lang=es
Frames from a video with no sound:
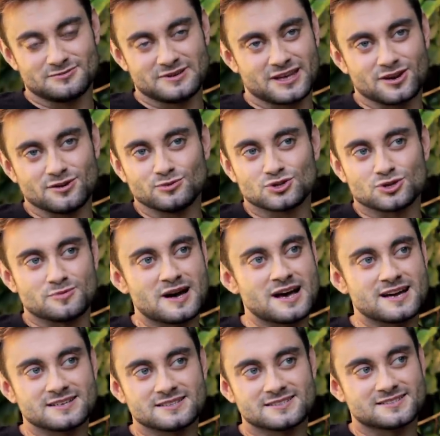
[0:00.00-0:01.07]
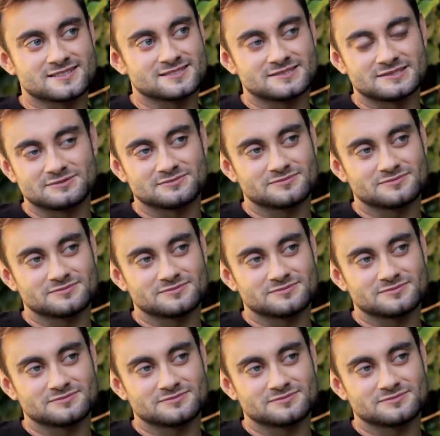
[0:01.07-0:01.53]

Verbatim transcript: me quiero mucho más.